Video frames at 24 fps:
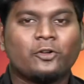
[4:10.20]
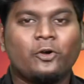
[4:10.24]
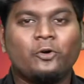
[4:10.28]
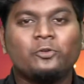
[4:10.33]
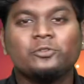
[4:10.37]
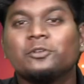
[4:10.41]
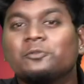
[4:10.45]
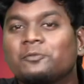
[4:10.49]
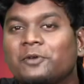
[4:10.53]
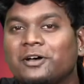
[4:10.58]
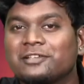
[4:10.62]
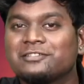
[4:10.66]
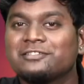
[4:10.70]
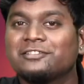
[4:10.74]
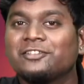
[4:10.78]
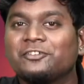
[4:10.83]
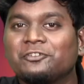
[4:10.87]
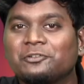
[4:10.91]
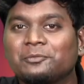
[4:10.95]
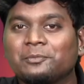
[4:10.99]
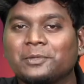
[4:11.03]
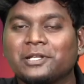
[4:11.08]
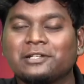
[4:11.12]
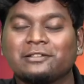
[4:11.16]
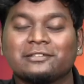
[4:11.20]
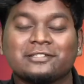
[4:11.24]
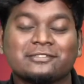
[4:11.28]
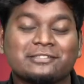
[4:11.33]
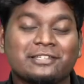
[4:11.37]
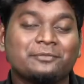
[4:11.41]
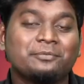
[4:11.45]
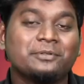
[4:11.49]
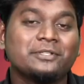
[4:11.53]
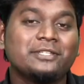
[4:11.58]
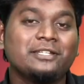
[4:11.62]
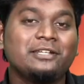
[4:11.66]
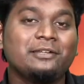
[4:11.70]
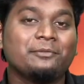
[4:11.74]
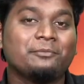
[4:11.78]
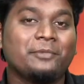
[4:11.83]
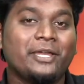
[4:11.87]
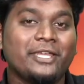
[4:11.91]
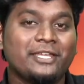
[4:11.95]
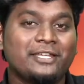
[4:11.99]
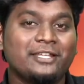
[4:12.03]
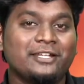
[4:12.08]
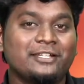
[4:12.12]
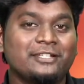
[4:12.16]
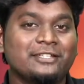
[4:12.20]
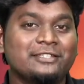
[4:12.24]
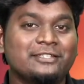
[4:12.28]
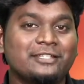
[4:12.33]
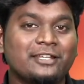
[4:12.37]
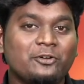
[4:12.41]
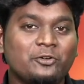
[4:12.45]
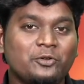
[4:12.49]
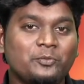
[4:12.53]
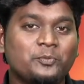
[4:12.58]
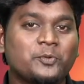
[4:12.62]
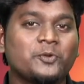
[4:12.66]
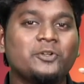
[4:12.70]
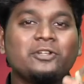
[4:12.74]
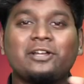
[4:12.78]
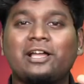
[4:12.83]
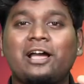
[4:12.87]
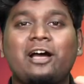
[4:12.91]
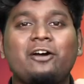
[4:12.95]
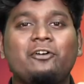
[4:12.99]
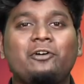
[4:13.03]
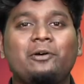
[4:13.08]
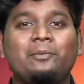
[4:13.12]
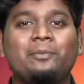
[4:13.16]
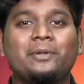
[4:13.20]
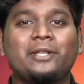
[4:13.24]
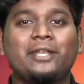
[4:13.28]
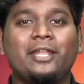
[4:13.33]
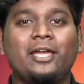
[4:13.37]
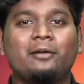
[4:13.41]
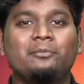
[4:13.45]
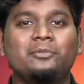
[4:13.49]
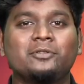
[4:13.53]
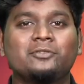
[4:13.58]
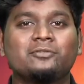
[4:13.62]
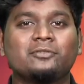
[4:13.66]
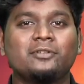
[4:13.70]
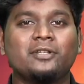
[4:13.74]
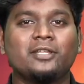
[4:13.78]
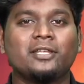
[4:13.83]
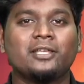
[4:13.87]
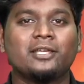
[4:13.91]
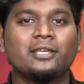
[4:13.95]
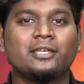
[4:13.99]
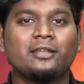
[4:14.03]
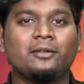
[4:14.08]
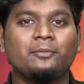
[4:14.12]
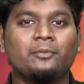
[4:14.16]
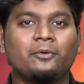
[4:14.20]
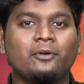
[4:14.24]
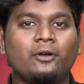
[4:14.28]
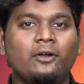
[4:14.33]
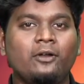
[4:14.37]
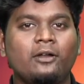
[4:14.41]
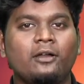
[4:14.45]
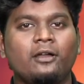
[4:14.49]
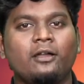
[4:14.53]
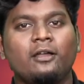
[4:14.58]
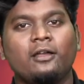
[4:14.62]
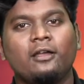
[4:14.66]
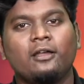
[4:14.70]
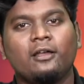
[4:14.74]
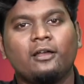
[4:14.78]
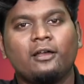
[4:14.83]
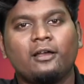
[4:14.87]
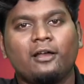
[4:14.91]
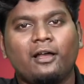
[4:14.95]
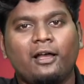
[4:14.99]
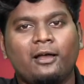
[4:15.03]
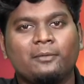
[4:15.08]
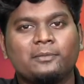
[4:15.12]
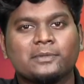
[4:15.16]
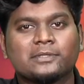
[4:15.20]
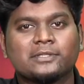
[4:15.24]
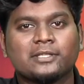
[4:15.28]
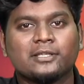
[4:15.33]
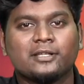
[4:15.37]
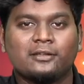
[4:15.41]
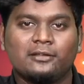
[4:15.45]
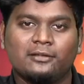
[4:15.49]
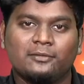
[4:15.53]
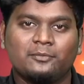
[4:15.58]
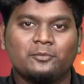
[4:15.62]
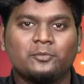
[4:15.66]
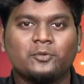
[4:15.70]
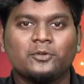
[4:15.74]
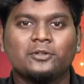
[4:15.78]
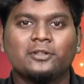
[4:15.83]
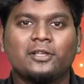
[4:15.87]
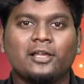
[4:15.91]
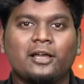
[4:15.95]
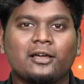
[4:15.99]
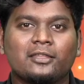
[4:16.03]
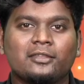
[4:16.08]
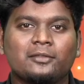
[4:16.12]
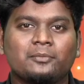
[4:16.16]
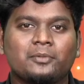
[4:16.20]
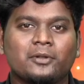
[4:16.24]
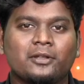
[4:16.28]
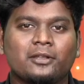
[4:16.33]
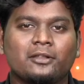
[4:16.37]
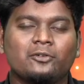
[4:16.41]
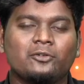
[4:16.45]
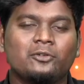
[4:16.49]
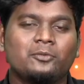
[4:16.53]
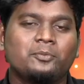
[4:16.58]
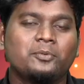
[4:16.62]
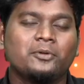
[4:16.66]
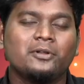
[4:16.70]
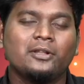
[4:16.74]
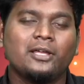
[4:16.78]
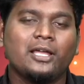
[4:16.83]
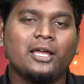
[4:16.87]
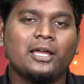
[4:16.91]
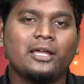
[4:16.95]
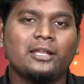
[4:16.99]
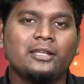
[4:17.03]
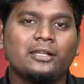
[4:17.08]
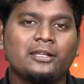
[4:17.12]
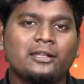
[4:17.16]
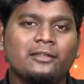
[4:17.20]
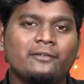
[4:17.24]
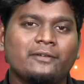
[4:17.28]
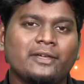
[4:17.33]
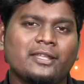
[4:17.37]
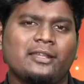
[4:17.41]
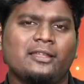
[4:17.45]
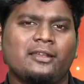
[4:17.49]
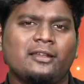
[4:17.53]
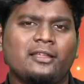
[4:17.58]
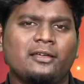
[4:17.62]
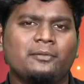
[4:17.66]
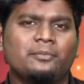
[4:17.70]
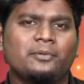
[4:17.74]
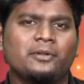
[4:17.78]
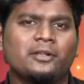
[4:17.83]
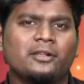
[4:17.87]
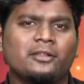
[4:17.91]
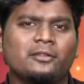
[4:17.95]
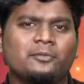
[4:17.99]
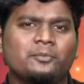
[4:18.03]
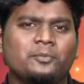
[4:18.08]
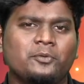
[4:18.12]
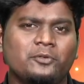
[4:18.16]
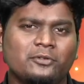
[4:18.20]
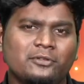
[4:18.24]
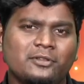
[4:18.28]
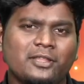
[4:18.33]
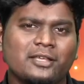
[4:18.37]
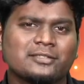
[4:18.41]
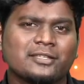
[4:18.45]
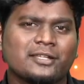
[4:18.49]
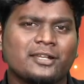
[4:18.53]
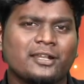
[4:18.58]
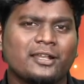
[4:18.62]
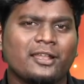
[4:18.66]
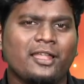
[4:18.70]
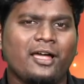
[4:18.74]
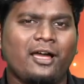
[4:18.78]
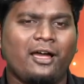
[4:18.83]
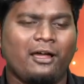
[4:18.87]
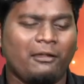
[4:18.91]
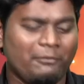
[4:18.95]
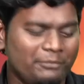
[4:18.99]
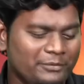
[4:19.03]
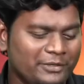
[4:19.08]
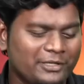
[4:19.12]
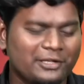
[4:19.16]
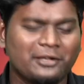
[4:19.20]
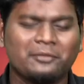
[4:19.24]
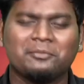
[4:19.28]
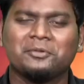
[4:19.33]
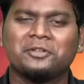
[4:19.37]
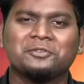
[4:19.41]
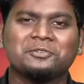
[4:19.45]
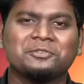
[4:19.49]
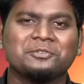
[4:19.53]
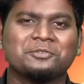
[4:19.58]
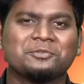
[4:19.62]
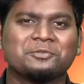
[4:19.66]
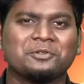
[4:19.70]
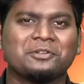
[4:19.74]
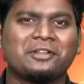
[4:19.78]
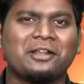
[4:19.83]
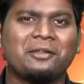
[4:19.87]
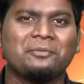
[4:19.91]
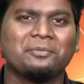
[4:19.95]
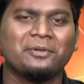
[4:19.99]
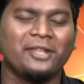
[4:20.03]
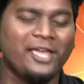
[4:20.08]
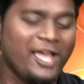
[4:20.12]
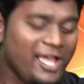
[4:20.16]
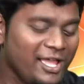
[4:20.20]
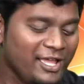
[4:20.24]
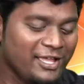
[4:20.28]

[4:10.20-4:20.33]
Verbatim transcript: கௌதம் வாசுதேவ் மன்னன் சார் பார்த்துட்டு மைக்கிள் இதெல்லாம் ஒரு பொண்ணுக்காக பண்ண அப்படின்னு சொல்லிட்டு கேட்குறப்போ ஆமாம் சார் பொண்ணுக்காக தான் பண்ணேன் ஒரு பொண்ணுக்காக இல்லைன்னா வேற யாருக்கா பண்ணுறது பொண்ணு தான் சார் எல்லாம் அப்படின்ற மாதிரி வந்துட்டு சொல்கிறாப்புல